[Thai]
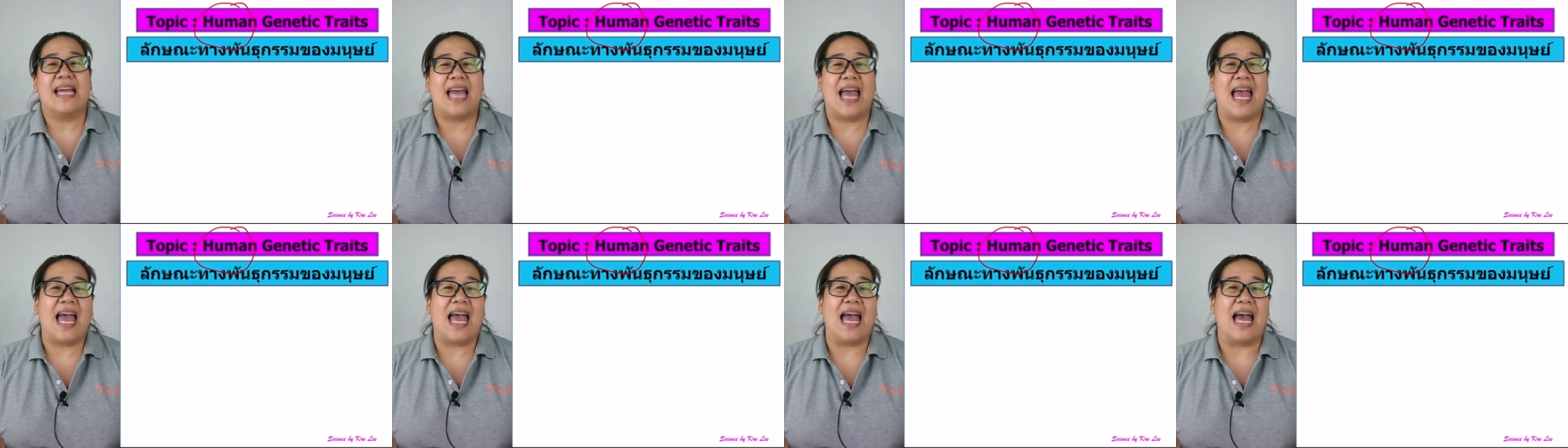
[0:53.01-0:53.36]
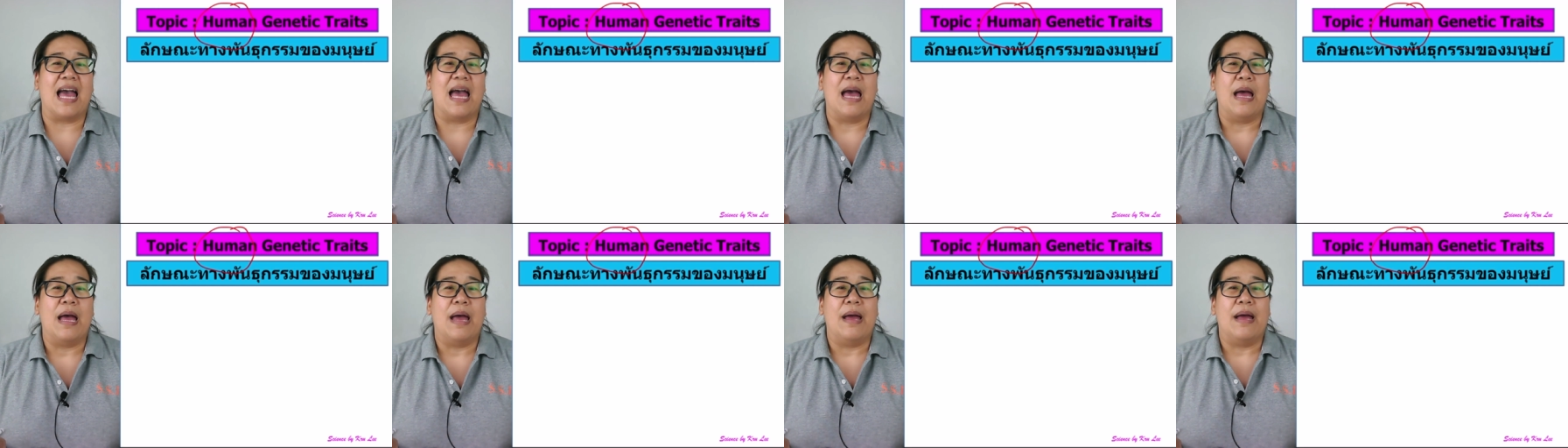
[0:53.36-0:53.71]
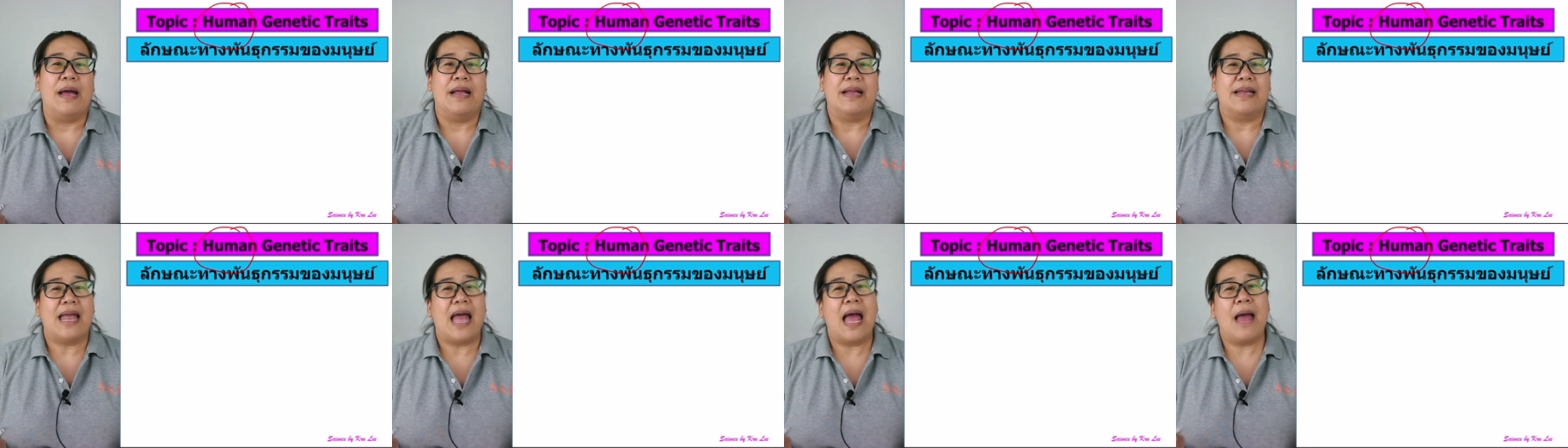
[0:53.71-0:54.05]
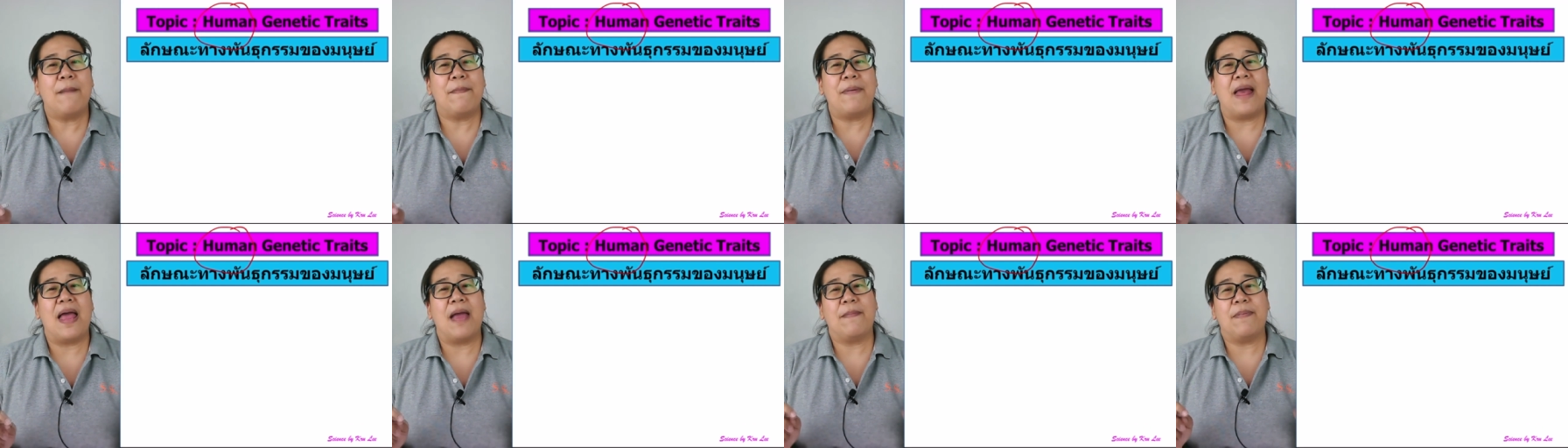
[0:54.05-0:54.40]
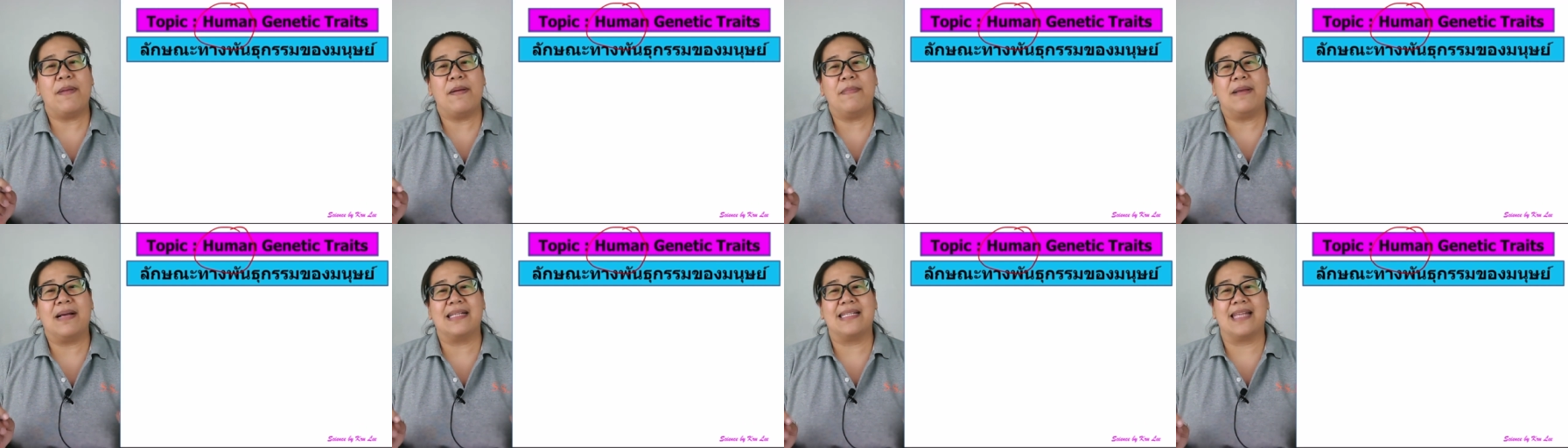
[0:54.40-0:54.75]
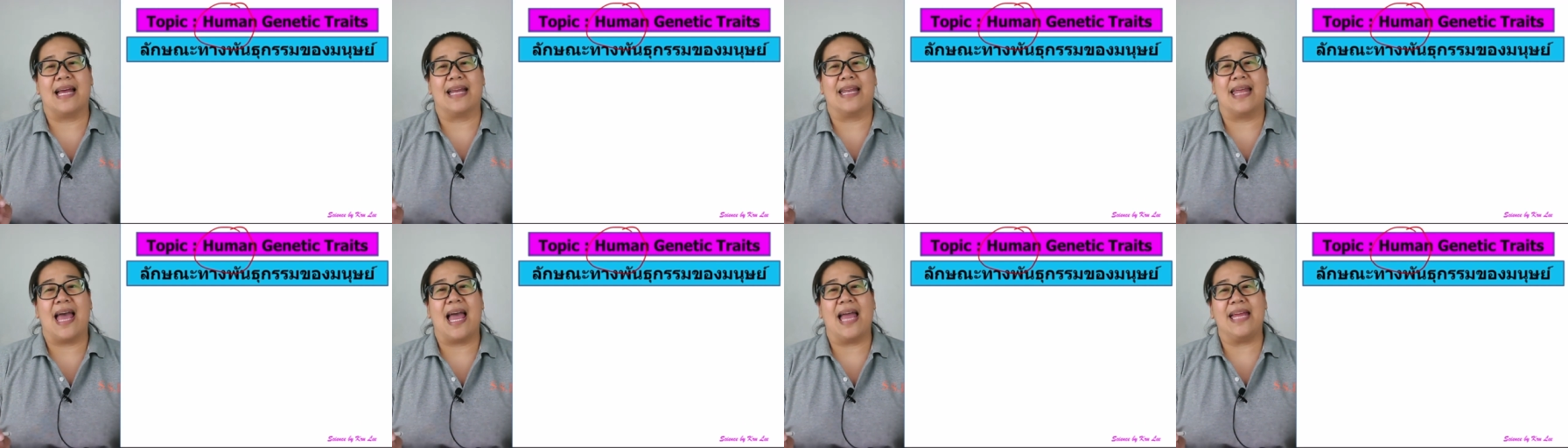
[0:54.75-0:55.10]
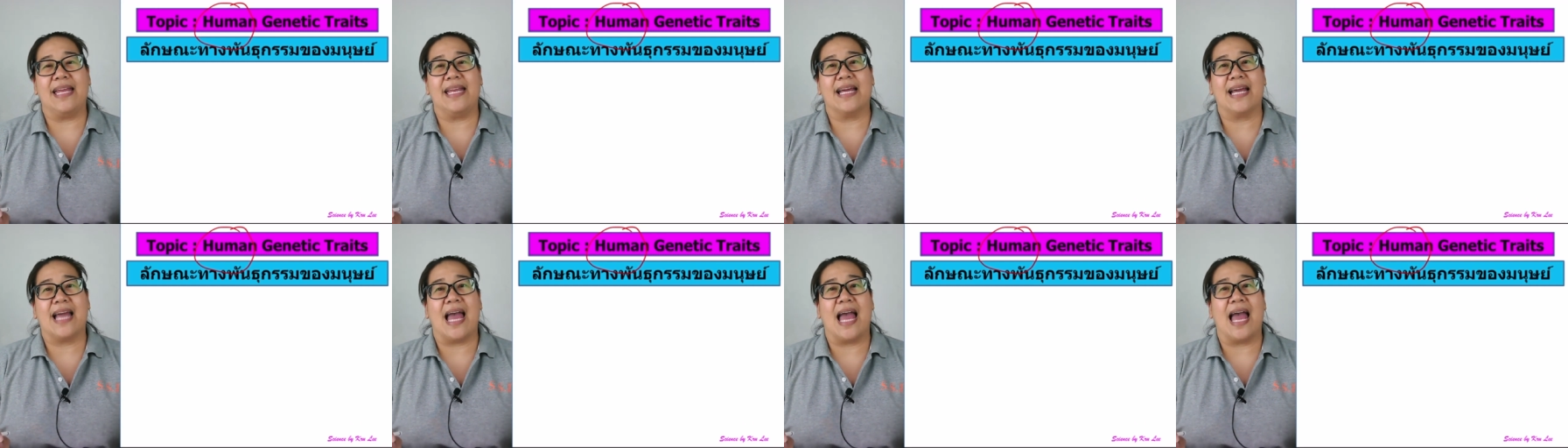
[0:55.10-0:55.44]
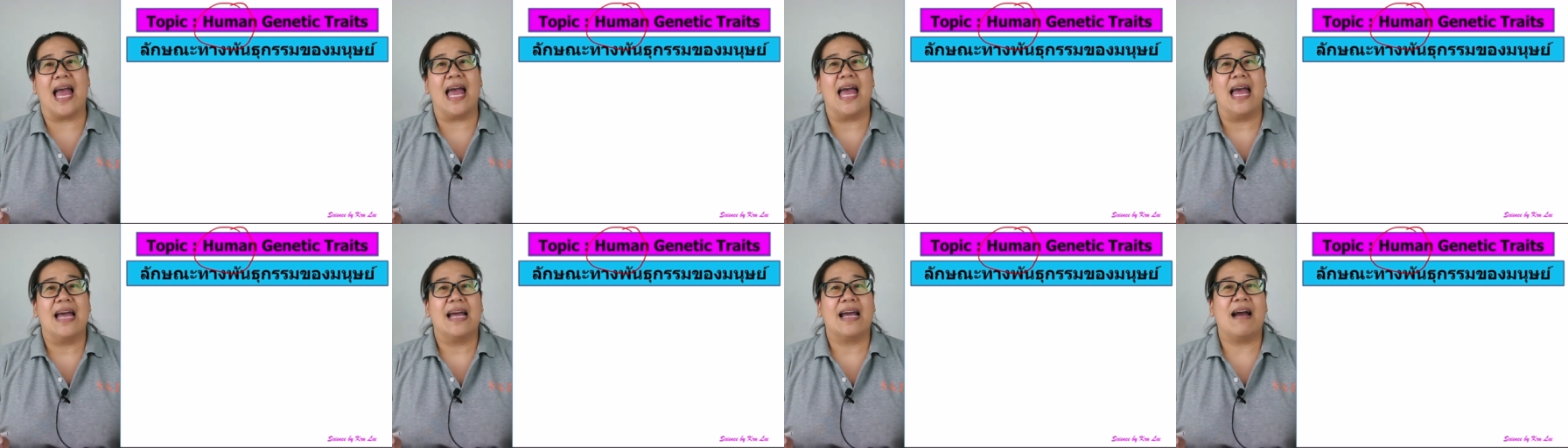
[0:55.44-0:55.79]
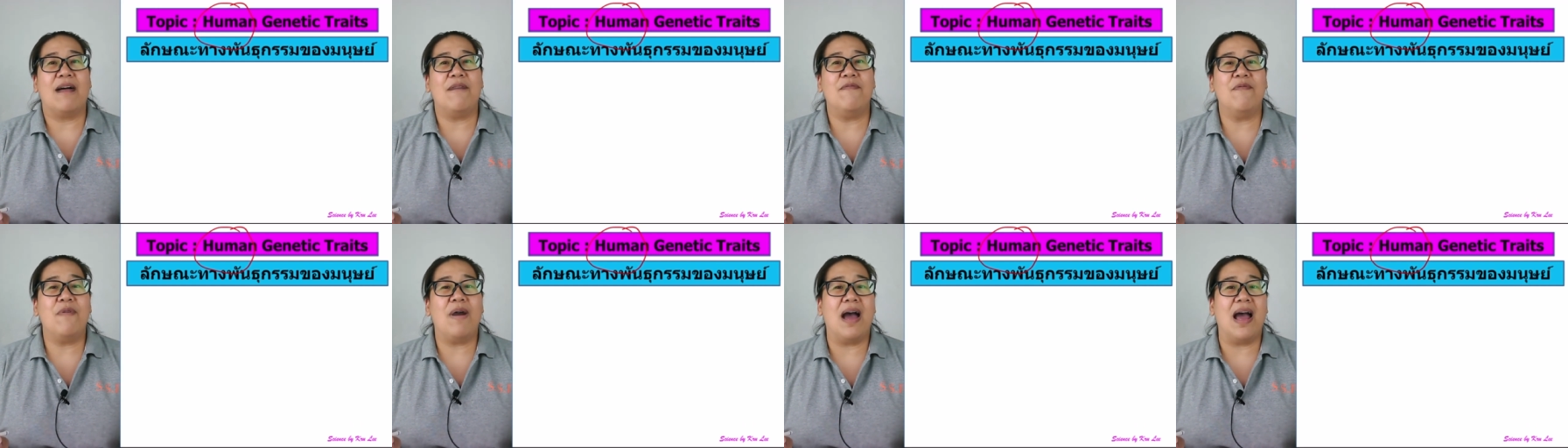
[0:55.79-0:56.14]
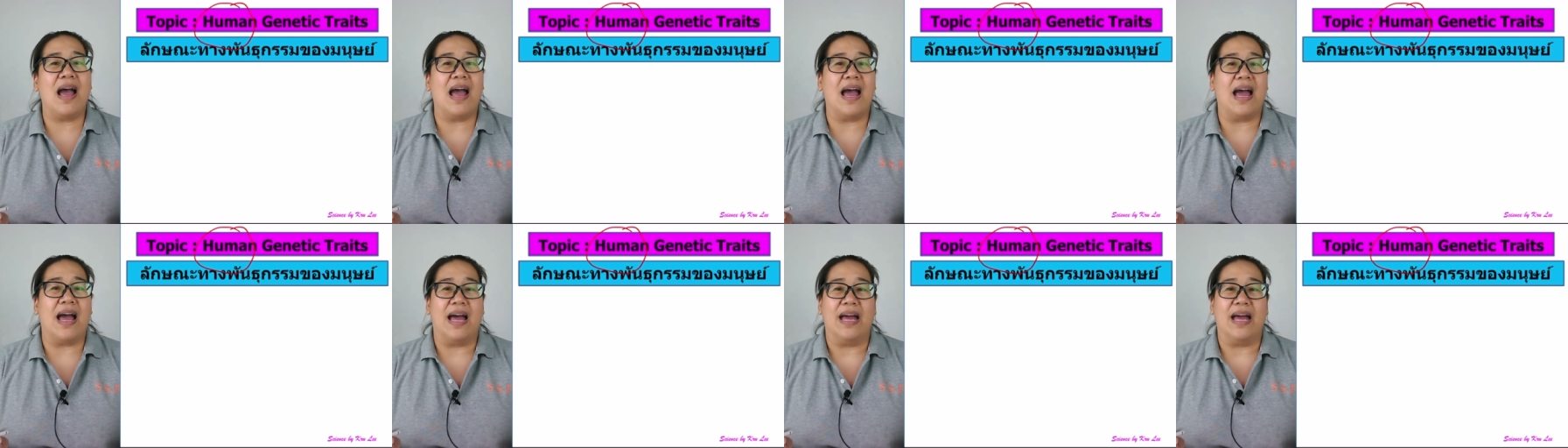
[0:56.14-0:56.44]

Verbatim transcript: ค่ะถ้าแปลเป็นภาษาไทยนะคะคำว่า